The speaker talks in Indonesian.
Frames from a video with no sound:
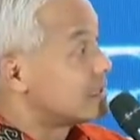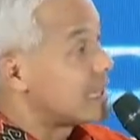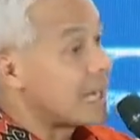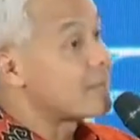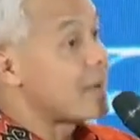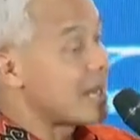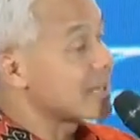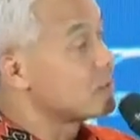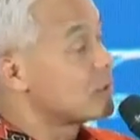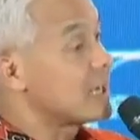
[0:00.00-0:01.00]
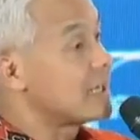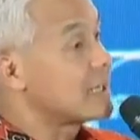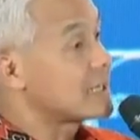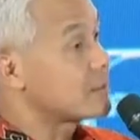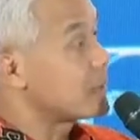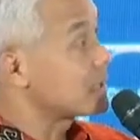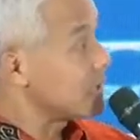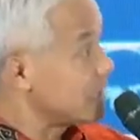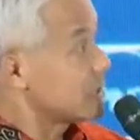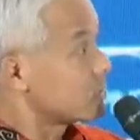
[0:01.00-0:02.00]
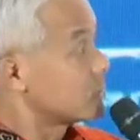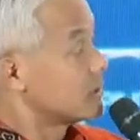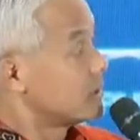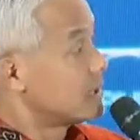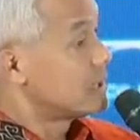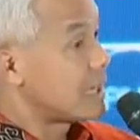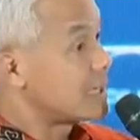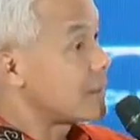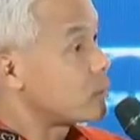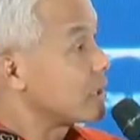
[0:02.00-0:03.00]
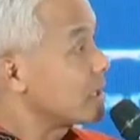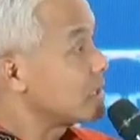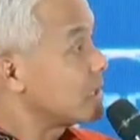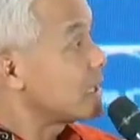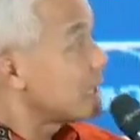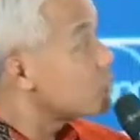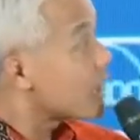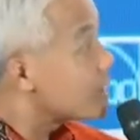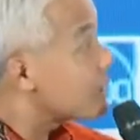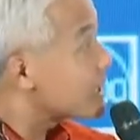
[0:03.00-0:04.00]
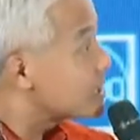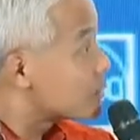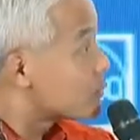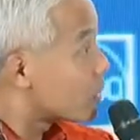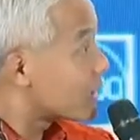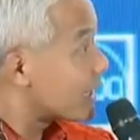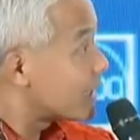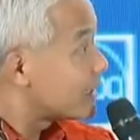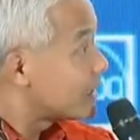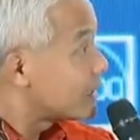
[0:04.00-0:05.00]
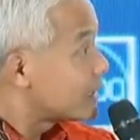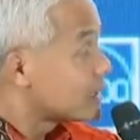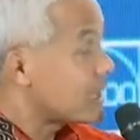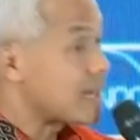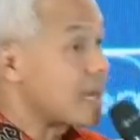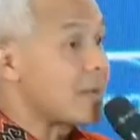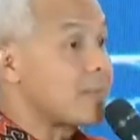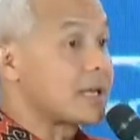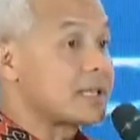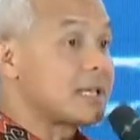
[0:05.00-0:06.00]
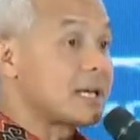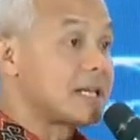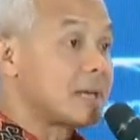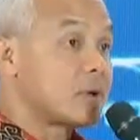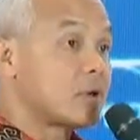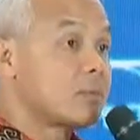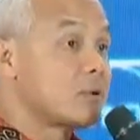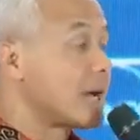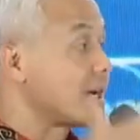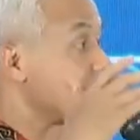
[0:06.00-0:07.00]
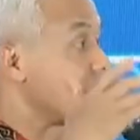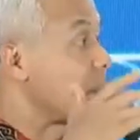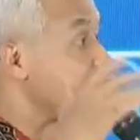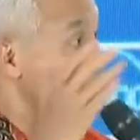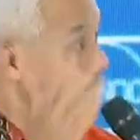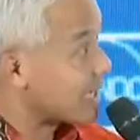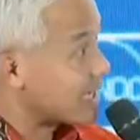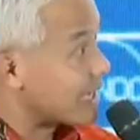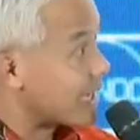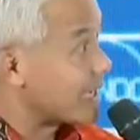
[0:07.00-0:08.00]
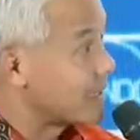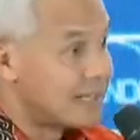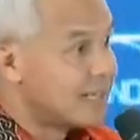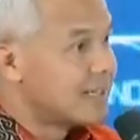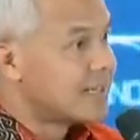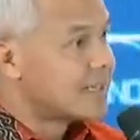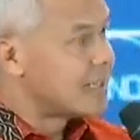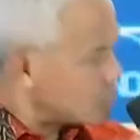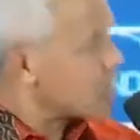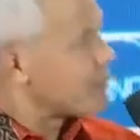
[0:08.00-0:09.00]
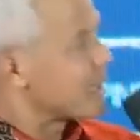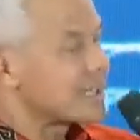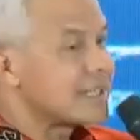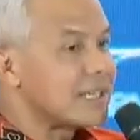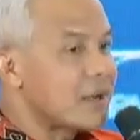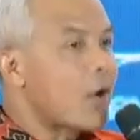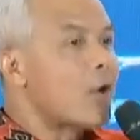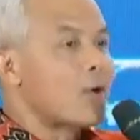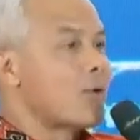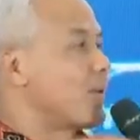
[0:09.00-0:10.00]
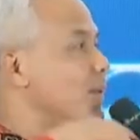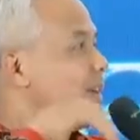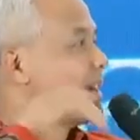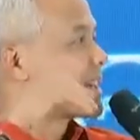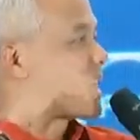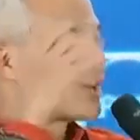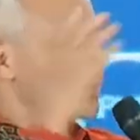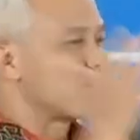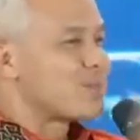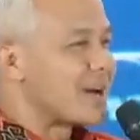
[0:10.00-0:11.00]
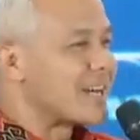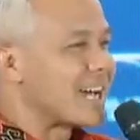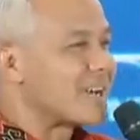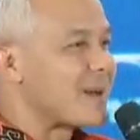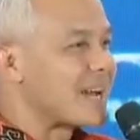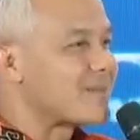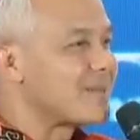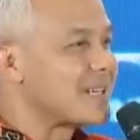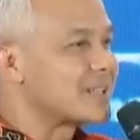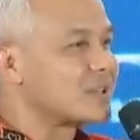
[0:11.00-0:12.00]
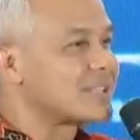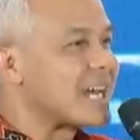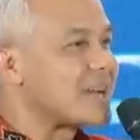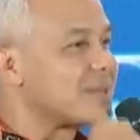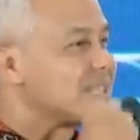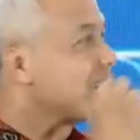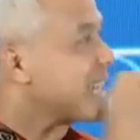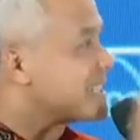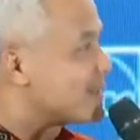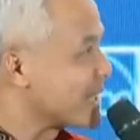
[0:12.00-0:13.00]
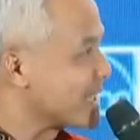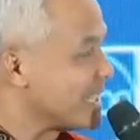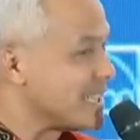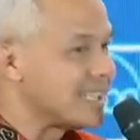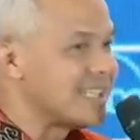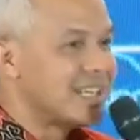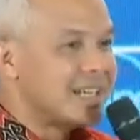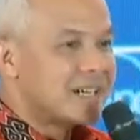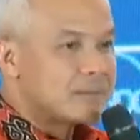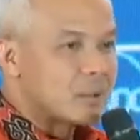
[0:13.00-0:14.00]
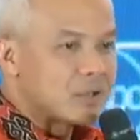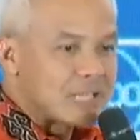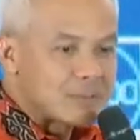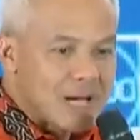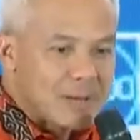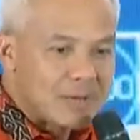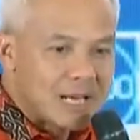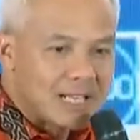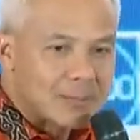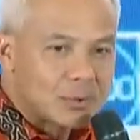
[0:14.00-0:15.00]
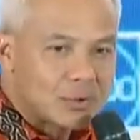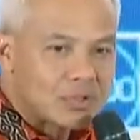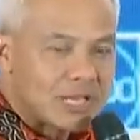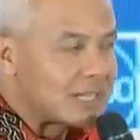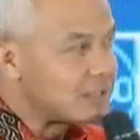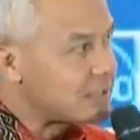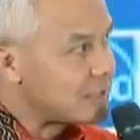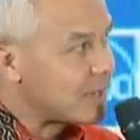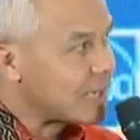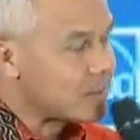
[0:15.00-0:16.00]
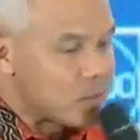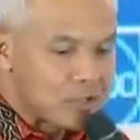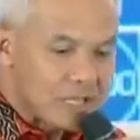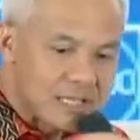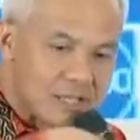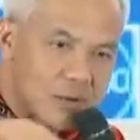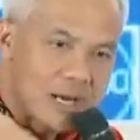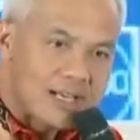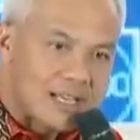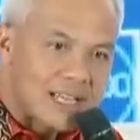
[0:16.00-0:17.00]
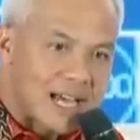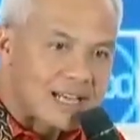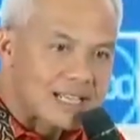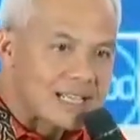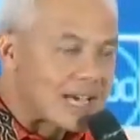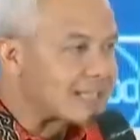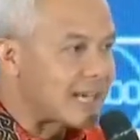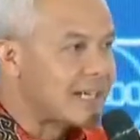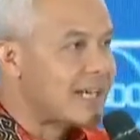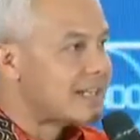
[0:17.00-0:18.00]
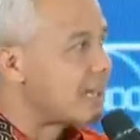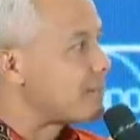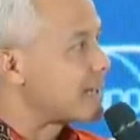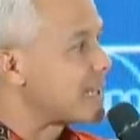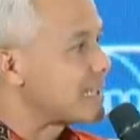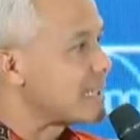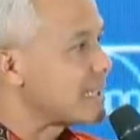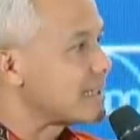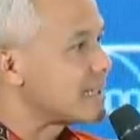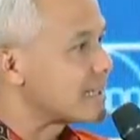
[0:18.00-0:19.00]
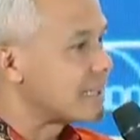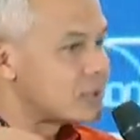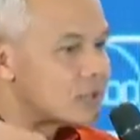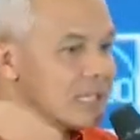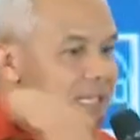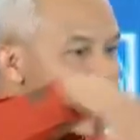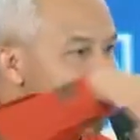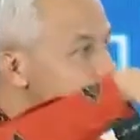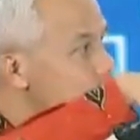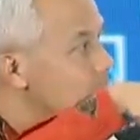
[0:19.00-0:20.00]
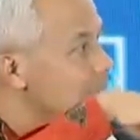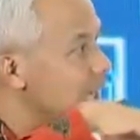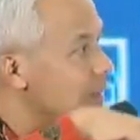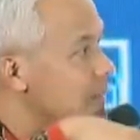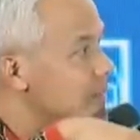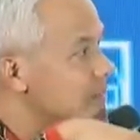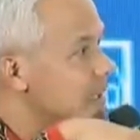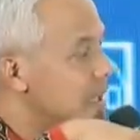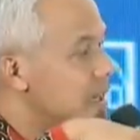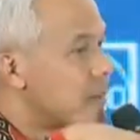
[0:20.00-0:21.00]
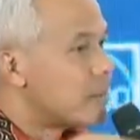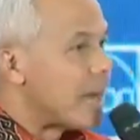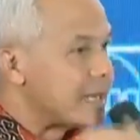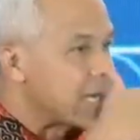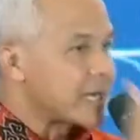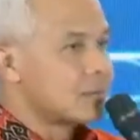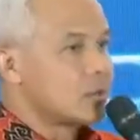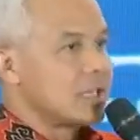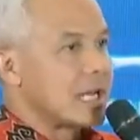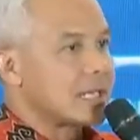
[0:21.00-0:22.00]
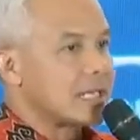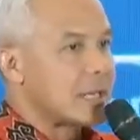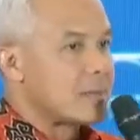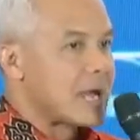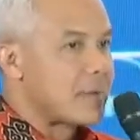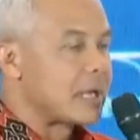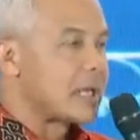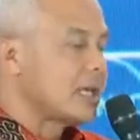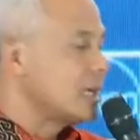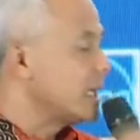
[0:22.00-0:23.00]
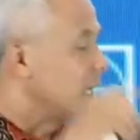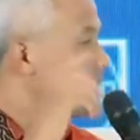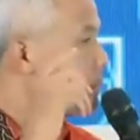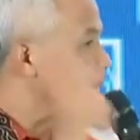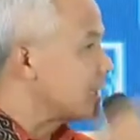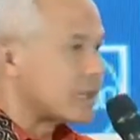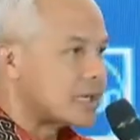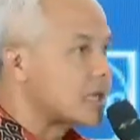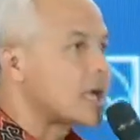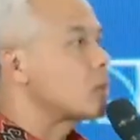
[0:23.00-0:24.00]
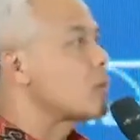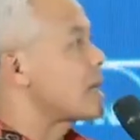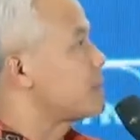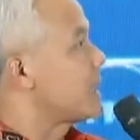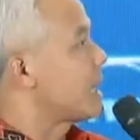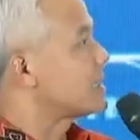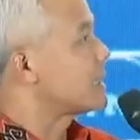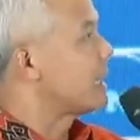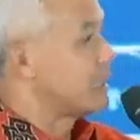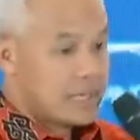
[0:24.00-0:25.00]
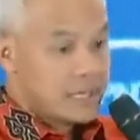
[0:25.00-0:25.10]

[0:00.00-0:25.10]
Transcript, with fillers: Dalam hal kemudian dia seperti itu, dan dia politisi, itu akan makin sempurna. Karena apa? Ketika dia berhubungan dengan parlemen, katakan, dia sudah mengerti, oh kalau berhubungan dengan parlemen itu cara bicaranya seperti ini, proses pengambilan keputusan decision making prosesnya juga dia akan kelihatan dan pada titik tertentu ini akan cukup lengkap. Banyak kemudian kita mengambil ini pinternya luar biasa.